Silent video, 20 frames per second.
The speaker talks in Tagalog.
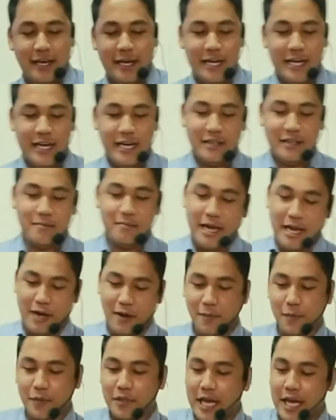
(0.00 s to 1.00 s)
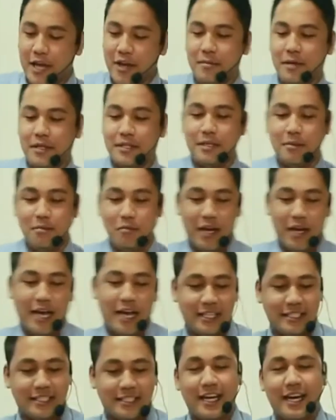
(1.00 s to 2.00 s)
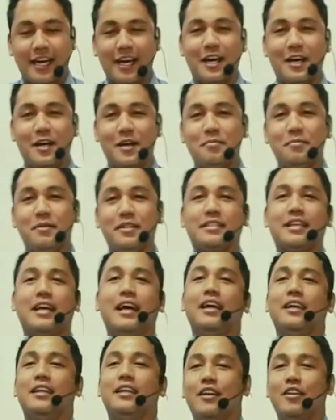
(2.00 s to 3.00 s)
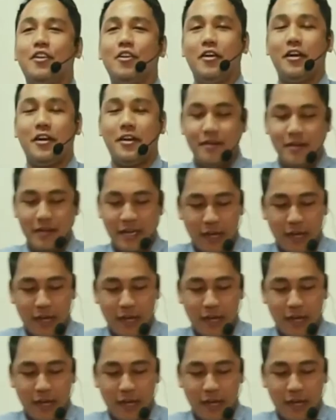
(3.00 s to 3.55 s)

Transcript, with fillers: At bago po tayo magsimula sa mensahe ng Lord,